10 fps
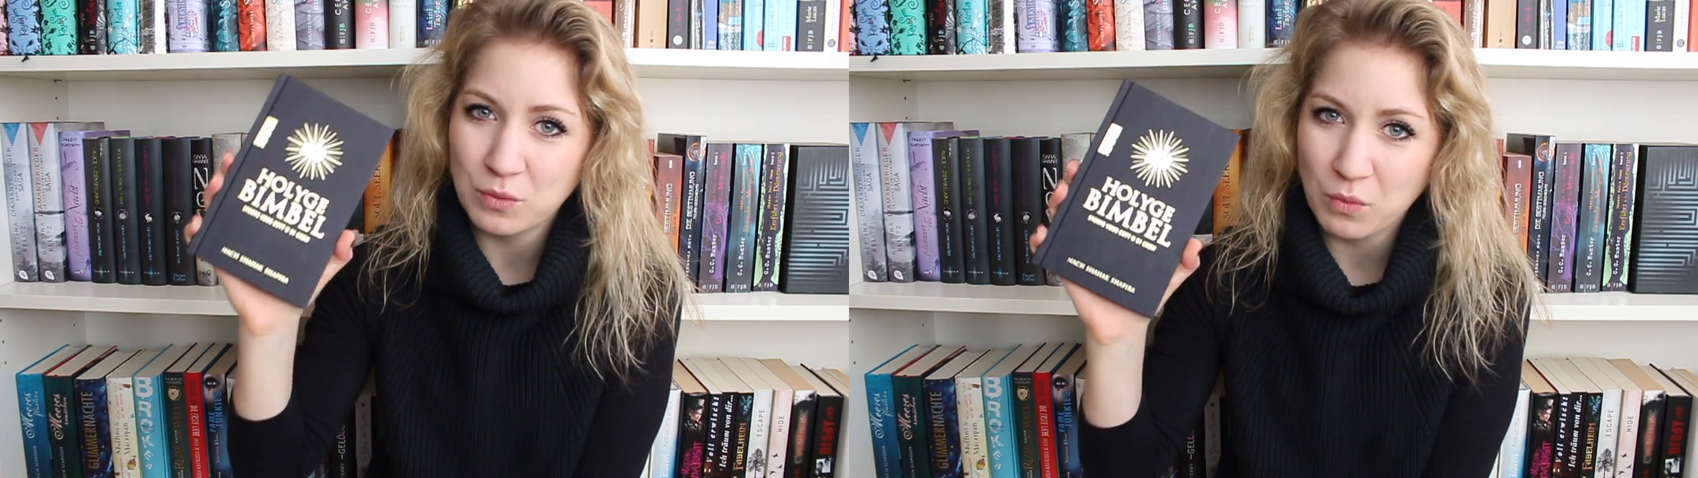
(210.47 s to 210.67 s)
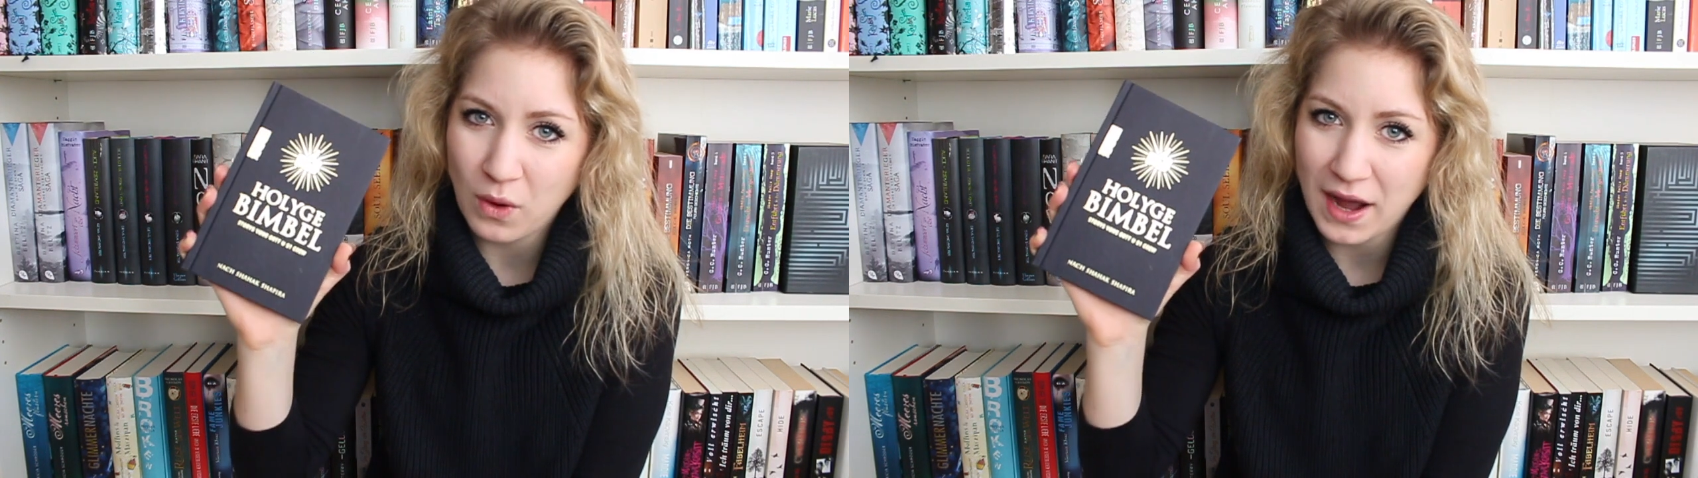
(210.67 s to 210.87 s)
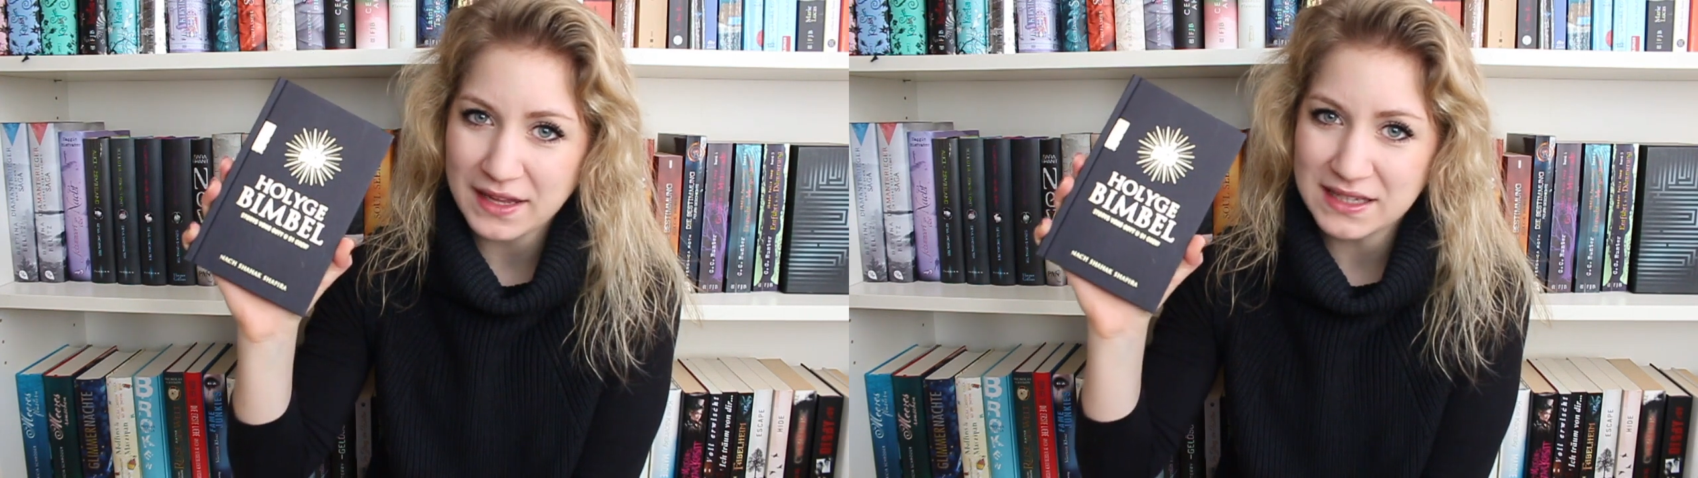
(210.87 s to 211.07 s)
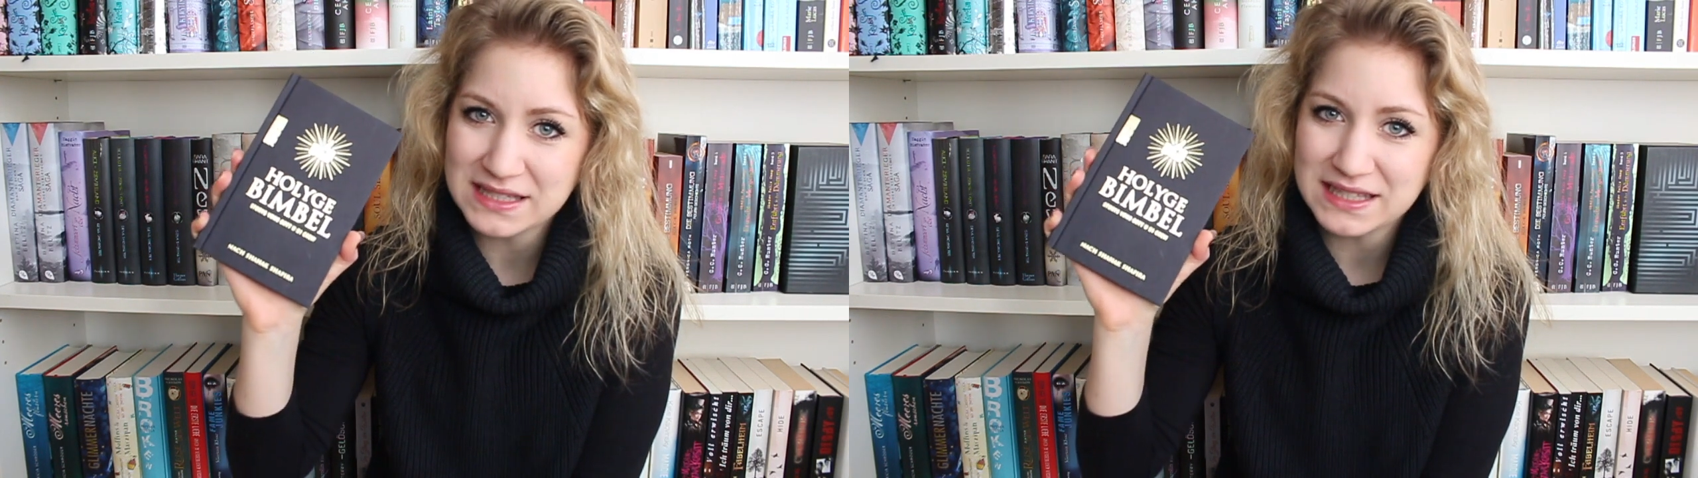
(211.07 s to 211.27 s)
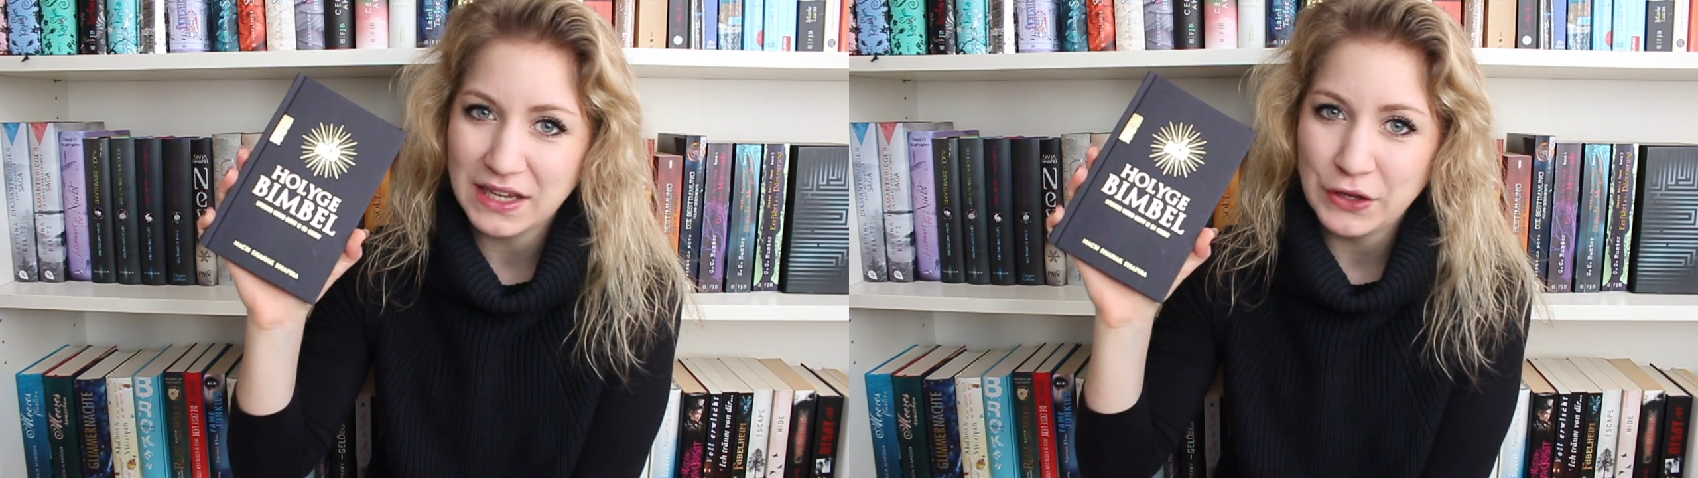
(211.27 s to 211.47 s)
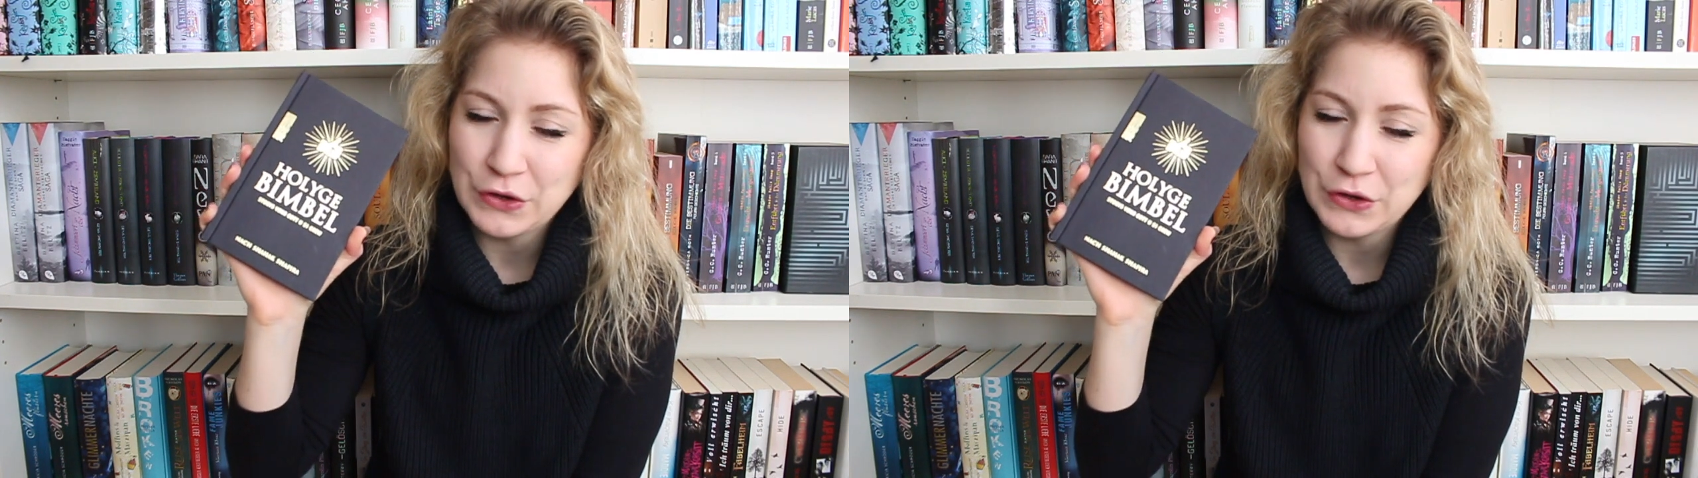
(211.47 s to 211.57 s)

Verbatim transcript: Humor ist,